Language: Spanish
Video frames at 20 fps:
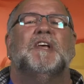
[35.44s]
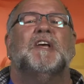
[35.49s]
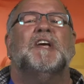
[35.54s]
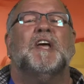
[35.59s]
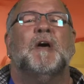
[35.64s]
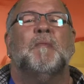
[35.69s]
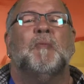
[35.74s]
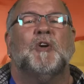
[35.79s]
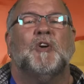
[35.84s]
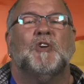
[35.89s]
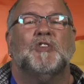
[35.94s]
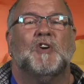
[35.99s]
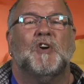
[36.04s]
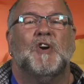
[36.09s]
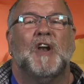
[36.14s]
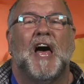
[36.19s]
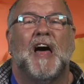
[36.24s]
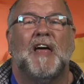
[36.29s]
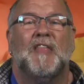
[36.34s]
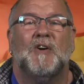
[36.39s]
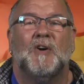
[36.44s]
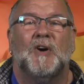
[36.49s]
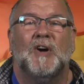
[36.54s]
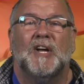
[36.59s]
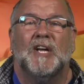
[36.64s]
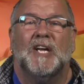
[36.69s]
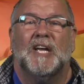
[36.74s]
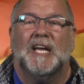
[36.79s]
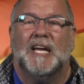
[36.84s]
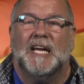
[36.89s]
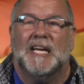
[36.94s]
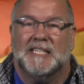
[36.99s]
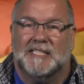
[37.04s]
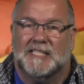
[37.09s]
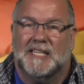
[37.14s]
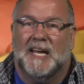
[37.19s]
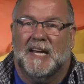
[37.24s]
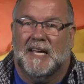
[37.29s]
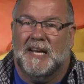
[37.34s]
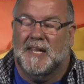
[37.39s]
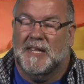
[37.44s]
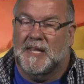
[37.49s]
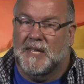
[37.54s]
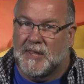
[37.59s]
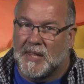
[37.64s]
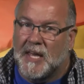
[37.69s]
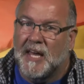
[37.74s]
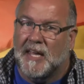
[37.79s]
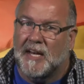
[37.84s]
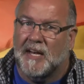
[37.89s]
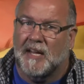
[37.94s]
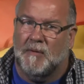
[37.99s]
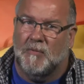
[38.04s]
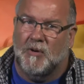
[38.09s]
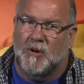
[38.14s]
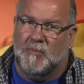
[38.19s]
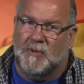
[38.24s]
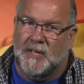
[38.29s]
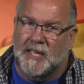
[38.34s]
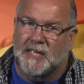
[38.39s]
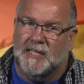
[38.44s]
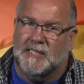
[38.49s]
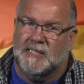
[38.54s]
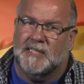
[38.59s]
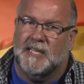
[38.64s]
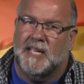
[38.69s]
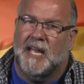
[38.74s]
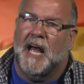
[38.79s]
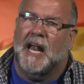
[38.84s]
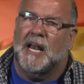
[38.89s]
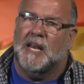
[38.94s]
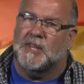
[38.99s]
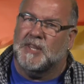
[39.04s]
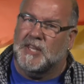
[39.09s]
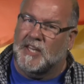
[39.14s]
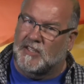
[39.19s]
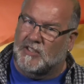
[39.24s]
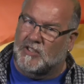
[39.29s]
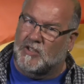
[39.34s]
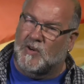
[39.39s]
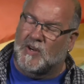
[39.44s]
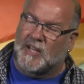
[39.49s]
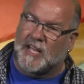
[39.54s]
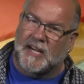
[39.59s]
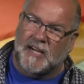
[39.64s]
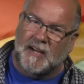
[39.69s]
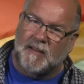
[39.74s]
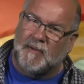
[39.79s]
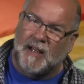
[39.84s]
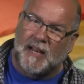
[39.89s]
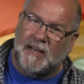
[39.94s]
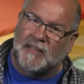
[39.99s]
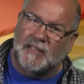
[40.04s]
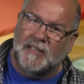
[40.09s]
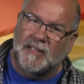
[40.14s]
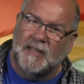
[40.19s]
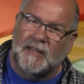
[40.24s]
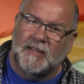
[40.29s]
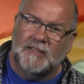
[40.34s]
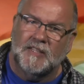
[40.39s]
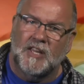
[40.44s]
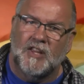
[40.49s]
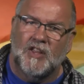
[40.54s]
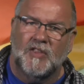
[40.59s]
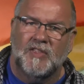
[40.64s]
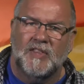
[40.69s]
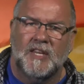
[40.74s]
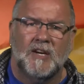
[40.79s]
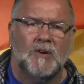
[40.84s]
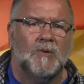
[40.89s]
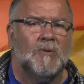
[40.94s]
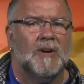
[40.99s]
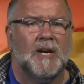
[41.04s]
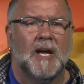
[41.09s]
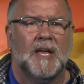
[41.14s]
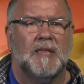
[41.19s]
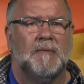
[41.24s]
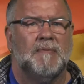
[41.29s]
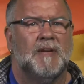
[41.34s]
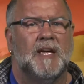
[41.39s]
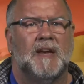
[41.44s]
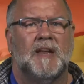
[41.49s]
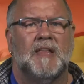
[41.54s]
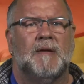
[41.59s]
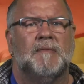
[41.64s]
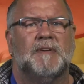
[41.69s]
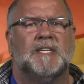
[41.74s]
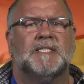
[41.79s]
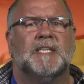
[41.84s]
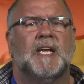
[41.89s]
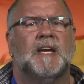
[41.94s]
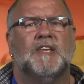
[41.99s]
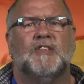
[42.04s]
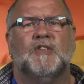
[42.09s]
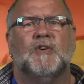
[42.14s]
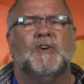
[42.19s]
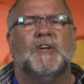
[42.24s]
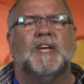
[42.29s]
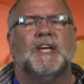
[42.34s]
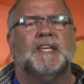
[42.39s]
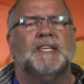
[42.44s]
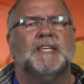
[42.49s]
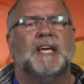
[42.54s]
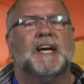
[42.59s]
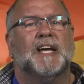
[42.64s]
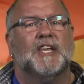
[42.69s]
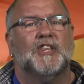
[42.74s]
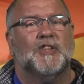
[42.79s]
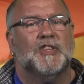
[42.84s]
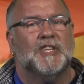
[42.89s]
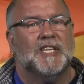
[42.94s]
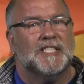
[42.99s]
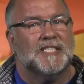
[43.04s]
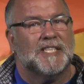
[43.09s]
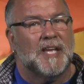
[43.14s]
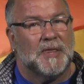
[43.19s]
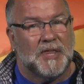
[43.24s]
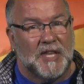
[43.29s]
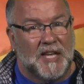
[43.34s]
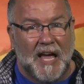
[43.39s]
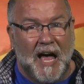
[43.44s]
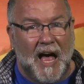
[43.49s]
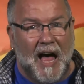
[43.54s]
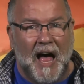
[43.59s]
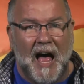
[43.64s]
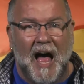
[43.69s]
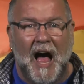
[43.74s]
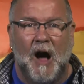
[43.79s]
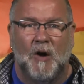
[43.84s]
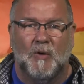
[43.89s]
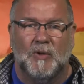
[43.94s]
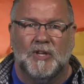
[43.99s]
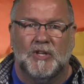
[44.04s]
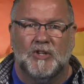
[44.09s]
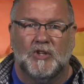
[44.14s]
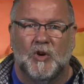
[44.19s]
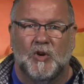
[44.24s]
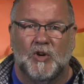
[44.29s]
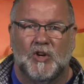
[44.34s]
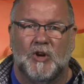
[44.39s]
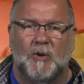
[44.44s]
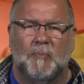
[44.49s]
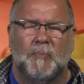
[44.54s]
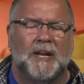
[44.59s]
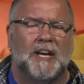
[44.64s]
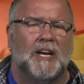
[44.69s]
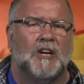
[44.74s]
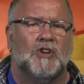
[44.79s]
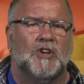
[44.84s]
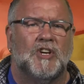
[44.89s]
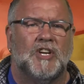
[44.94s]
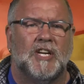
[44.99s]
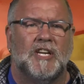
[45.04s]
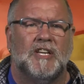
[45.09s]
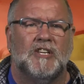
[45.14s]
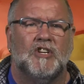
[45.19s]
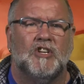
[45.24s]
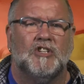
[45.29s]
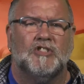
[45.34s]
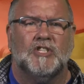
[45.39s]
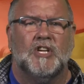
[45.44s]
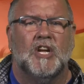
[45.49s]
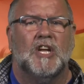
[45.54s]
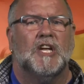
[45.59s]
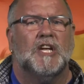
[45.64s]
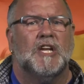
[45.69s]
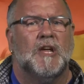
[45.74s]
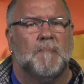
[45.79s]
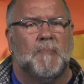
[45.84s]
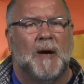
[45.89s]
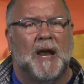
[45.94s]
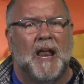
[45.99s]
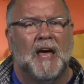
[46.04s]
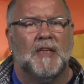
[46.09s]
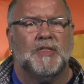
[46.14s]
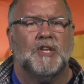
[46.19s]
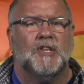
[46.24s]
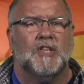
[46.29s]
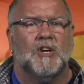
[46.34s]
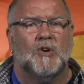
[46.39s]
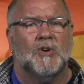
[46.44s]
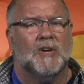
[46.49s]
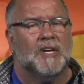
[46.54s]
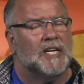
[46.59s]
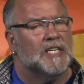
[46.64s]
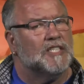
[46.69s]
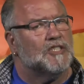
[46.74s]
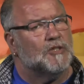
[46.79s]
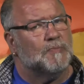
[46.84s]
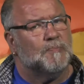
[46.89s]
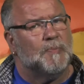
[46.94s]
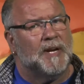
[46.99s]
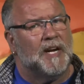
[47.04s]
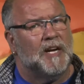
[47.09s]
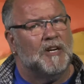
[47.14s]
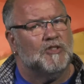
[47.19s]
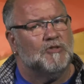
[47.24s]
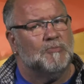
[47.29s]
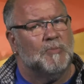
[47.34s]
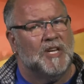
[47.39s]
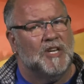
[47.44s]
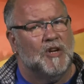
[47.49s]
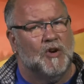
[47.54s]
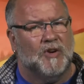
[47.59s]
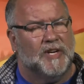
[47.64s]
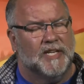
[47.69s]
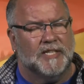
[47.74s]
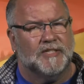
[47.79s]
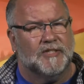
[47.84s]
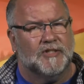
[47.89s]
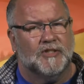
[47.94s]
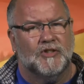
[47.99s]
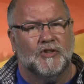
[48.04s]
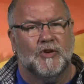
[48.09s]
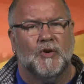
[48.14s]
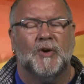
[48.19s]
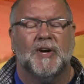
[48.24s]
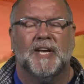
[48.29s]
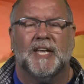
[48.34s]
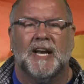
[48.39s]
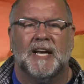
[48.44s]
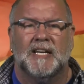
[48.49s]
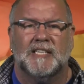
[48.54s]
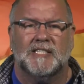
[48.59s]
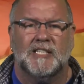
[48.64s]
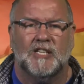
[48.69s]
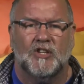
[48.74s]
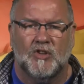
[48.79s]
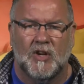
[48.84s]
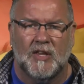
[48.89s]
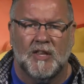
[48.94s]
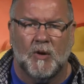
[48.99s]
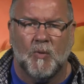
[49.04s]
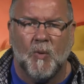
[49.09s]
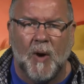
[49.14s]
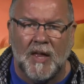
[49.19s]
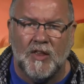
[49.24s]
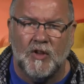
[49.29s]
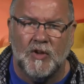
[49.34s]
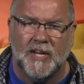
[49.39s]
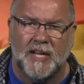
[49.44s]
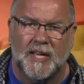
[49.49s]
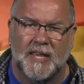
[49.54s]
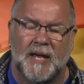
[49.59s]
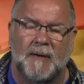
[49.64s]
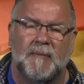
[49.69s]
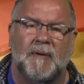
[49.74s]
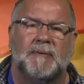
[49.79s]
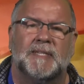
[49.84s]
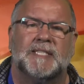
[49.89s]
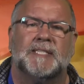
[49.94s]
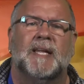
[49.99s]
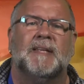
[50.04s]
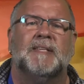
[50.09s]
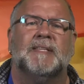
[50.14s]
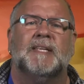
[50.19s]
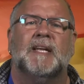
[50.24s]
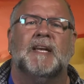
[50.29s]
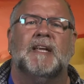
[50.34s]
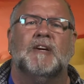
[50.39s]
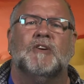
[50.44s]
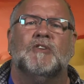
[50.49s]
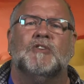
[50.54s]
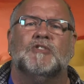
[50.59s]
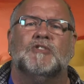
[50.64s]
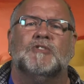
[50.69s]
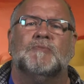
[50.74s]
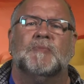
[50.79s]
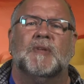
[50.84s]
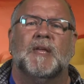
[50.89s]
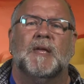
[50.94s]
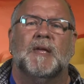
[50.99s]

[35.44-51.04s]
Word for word: que por otro lado es de agradecer que volviese al centro el carnaval, de donde nunca debiera de haber salido, ya que donde se hacía auditorio para los niños y palacio de congresos para los mayores no era el sitio adecuado y quedaba bastante lejos.